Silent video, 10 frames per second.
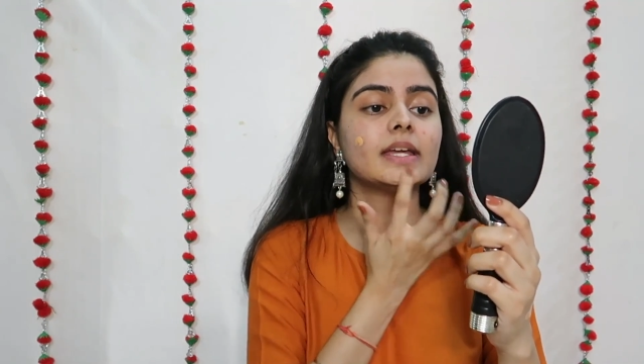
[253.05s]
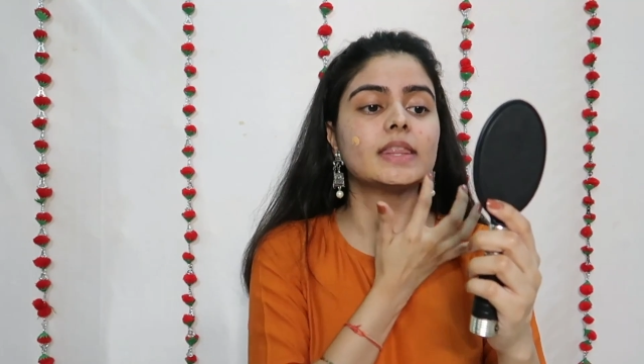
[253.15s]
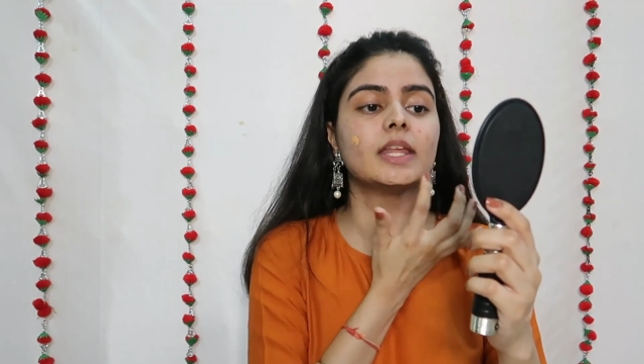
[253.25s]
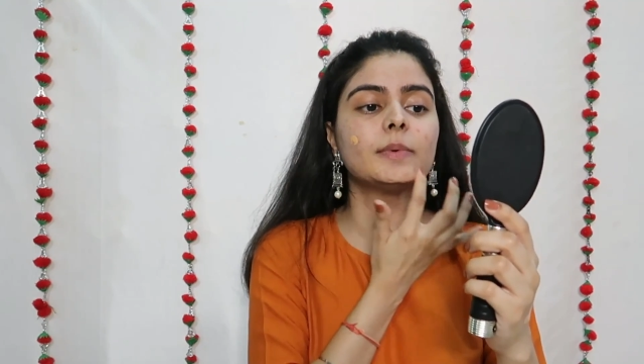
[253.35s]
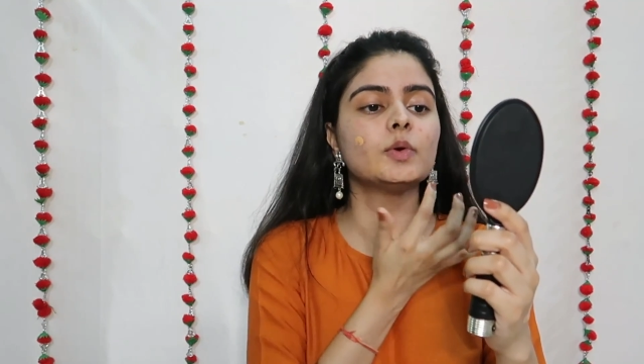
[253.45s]

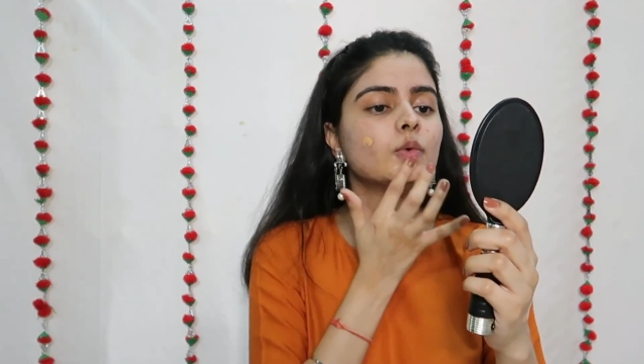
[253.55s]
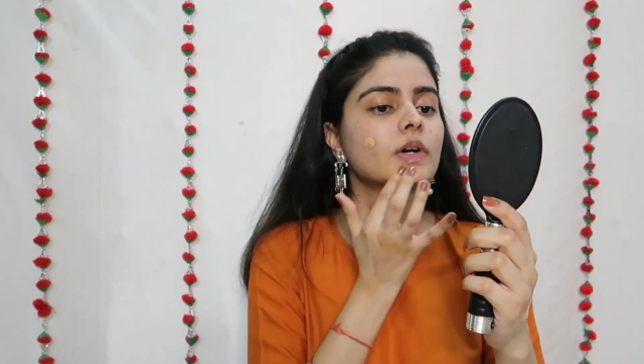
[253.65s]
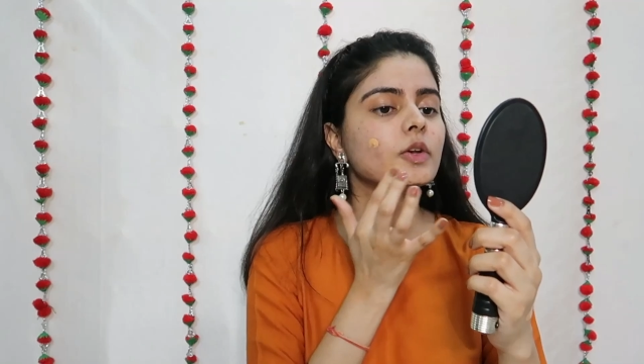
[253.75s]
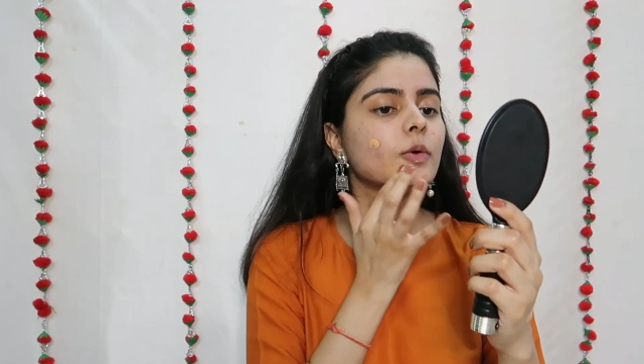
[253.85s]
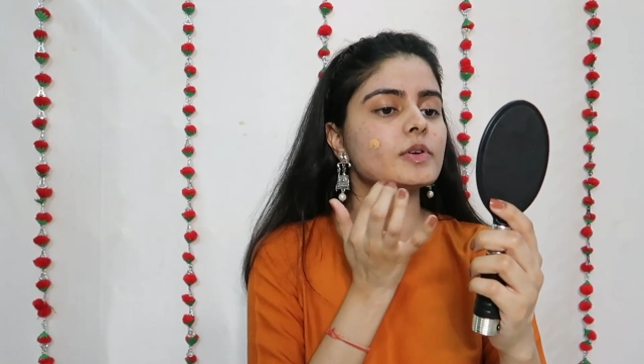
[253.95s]
कितने भी
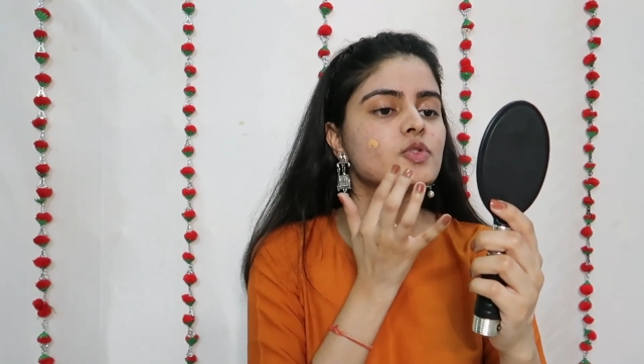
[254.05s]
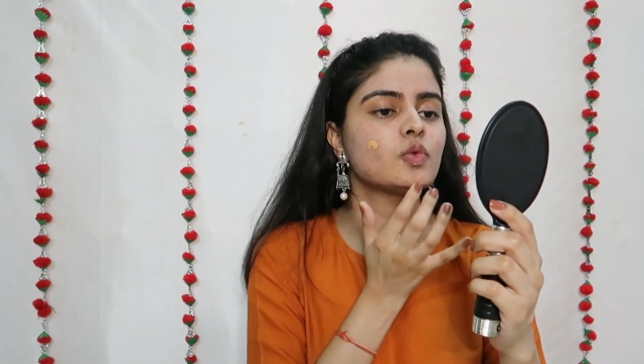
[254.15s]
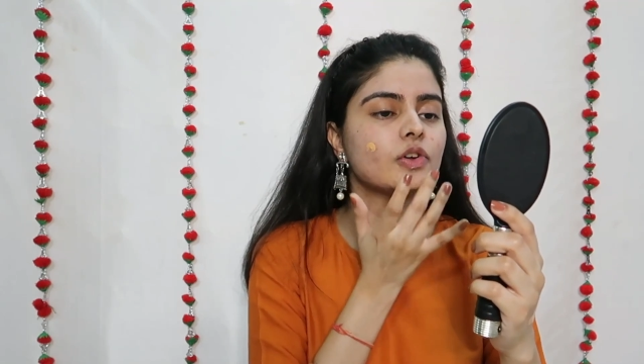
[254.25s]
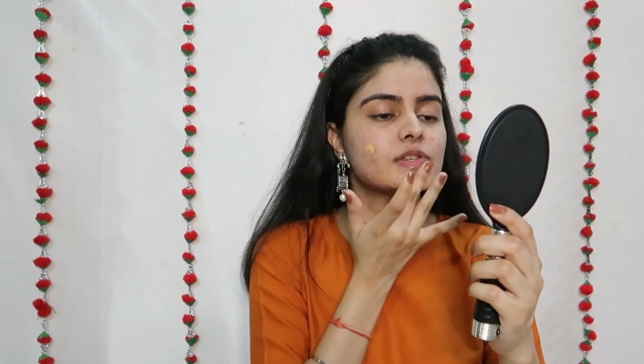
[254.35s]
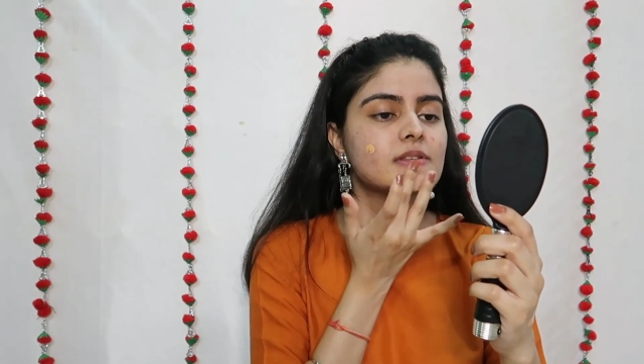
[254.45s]
गूगल के ऊपर
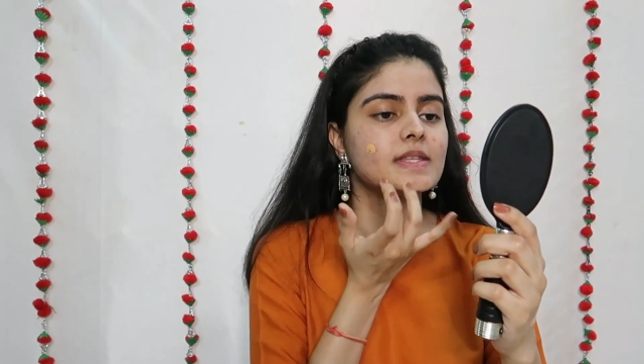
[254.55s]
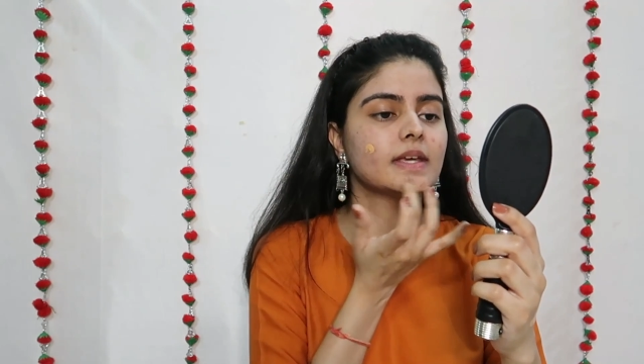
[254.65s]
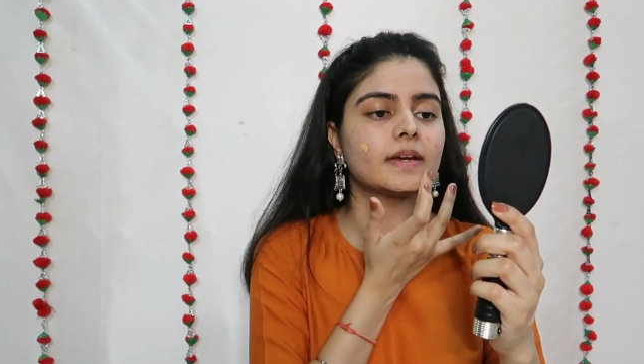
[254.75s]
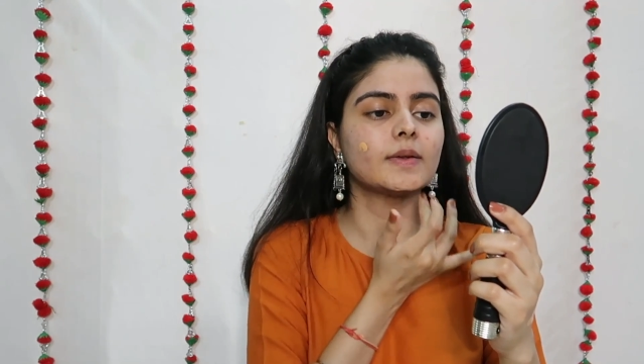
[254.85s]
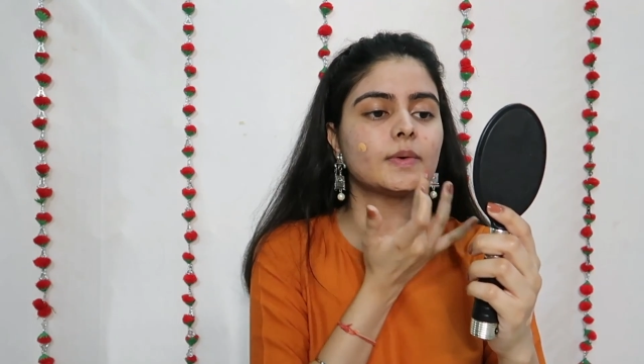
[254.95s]
स्वॉचेस
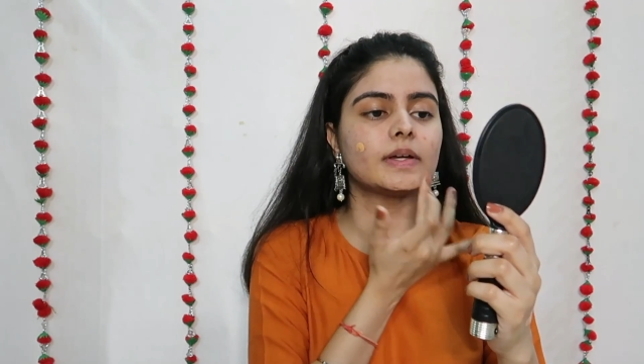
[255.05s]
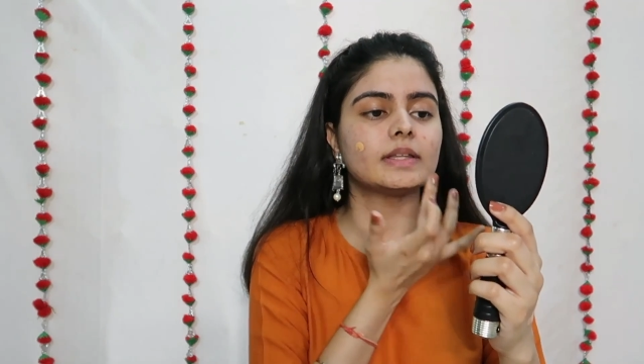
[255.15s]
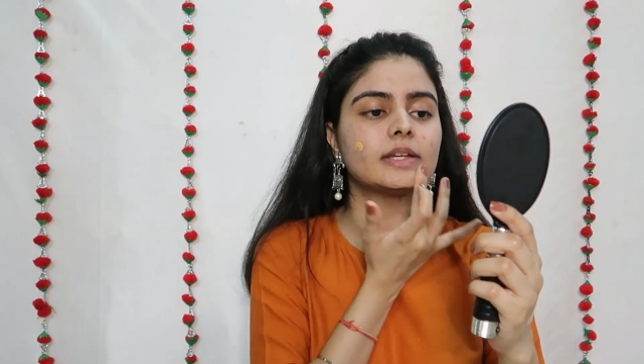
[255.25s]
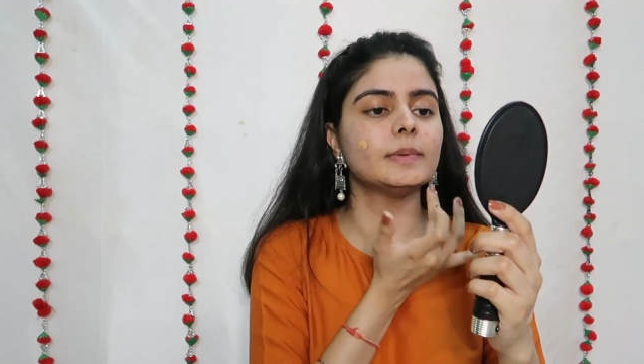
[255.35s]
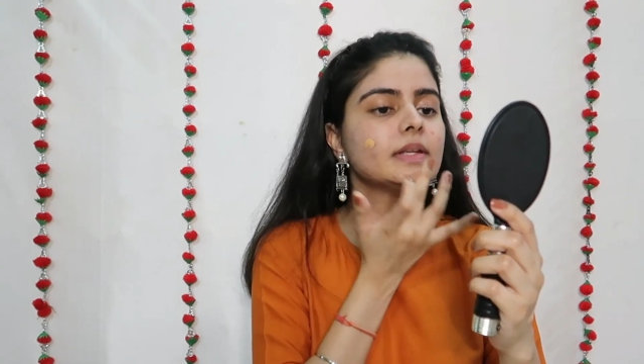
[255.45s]
देख लो
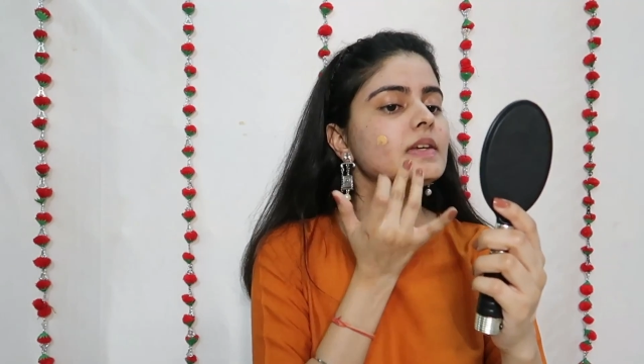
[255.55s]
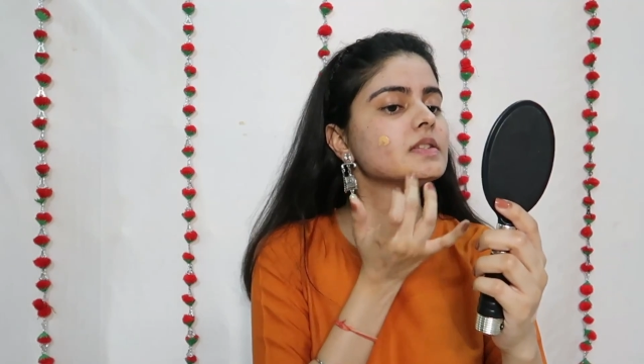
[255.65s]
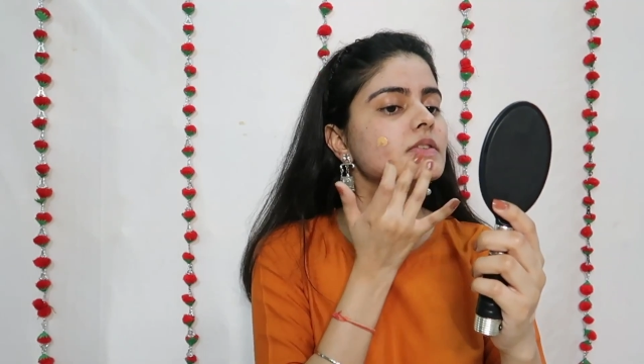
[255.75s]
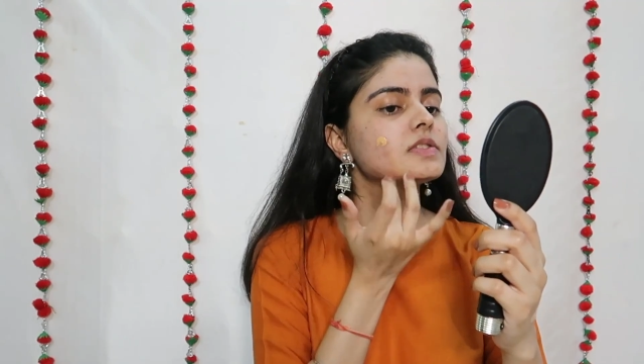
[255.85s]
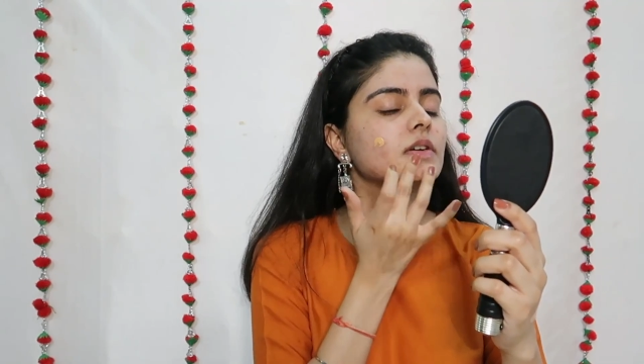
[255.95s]
कितनी भी
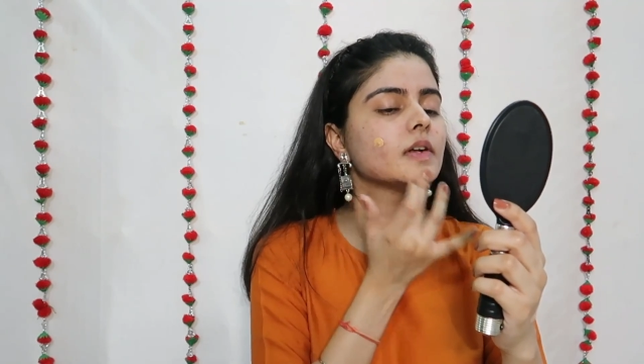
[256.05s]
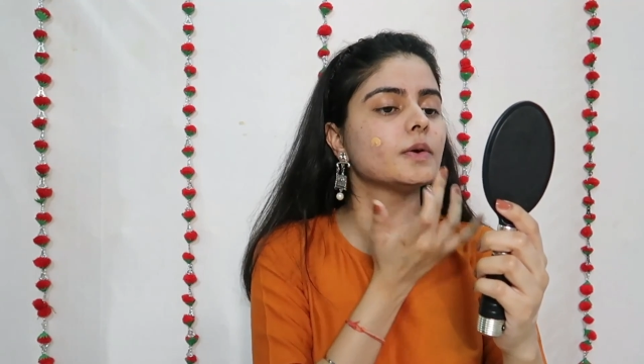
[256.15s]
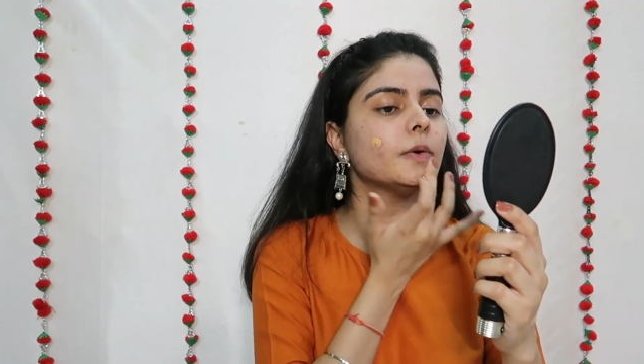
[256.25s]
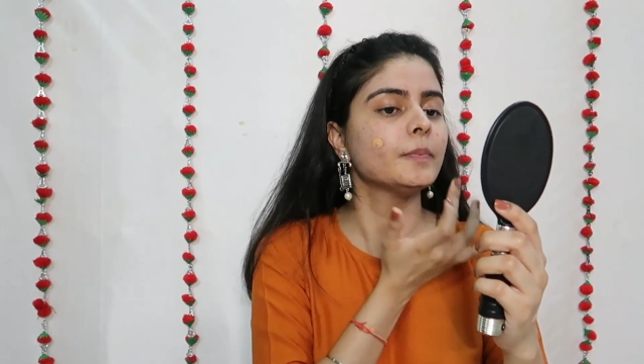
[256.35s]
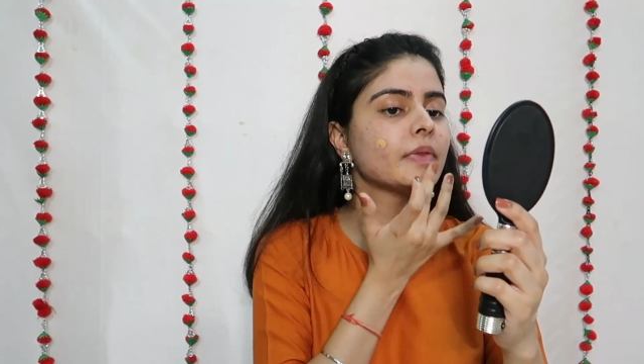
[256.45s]
रिसर्च कर
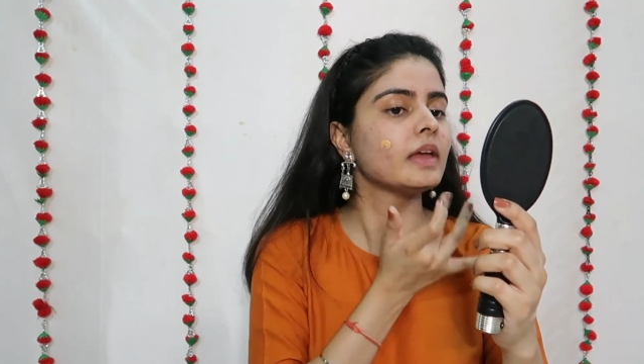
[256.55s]
लो